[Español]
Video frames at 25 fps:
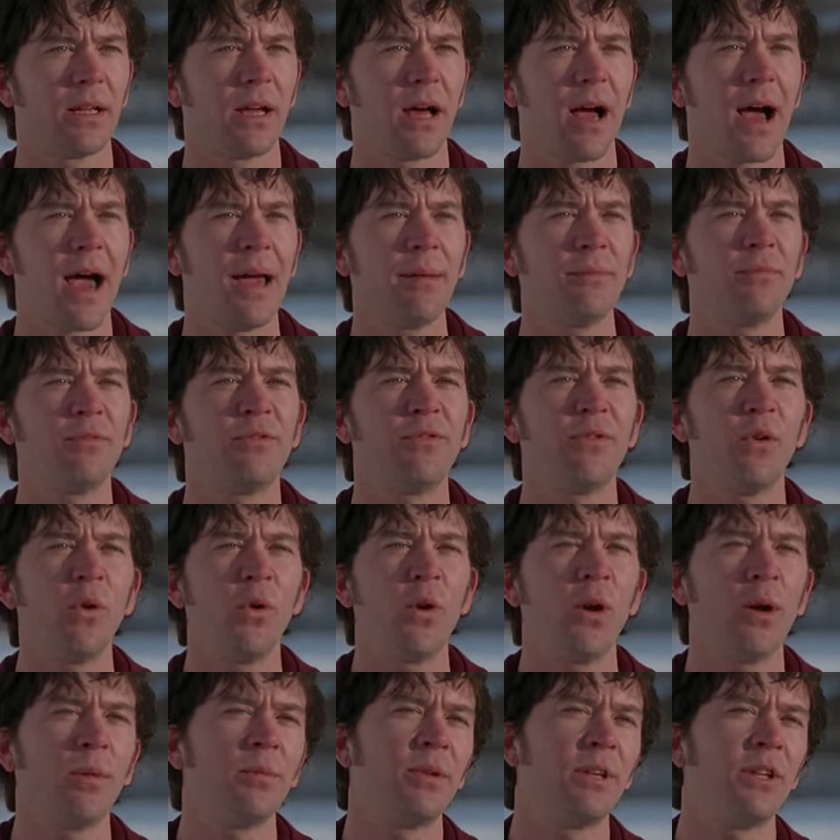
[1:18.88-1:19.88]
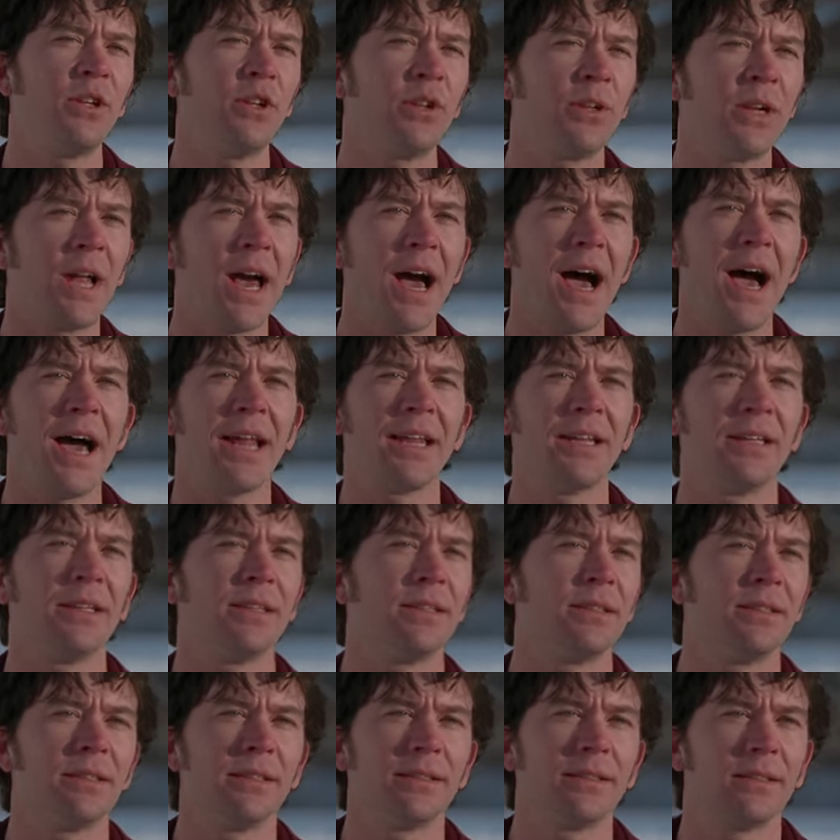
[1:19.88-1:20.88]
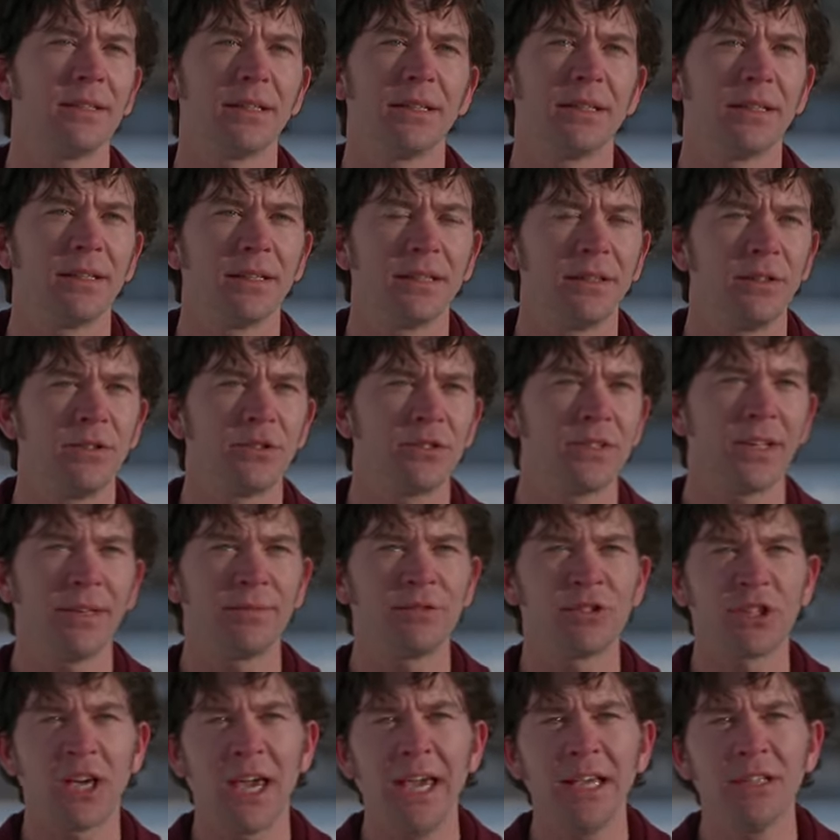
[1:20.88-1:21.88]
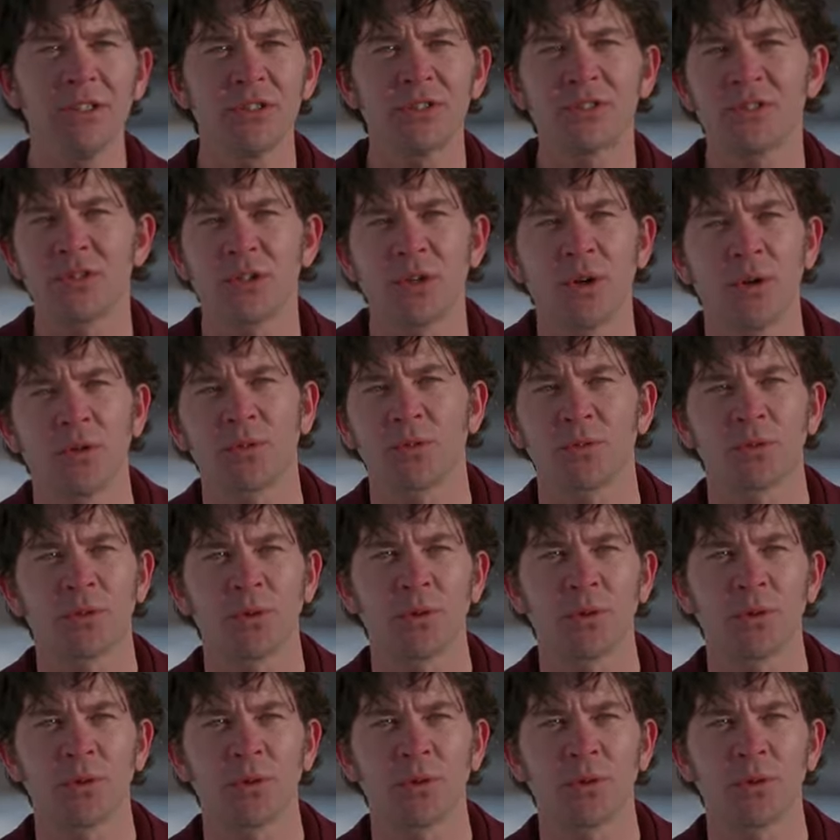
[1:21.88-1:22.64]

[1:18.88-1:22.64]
Yo me he formado y tú aún no. tienes que vivir tantas